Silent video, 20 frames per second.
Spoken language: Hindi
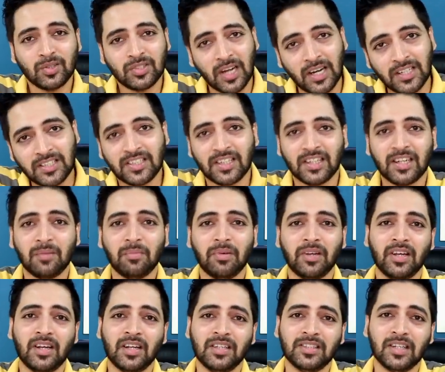तो चार्ज करने
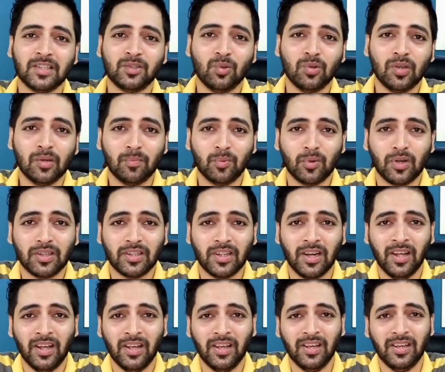में निकल जाती होंगी पूरा
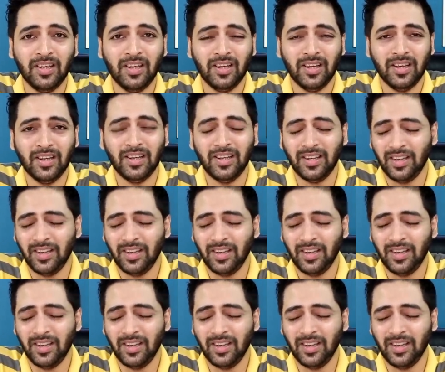दिन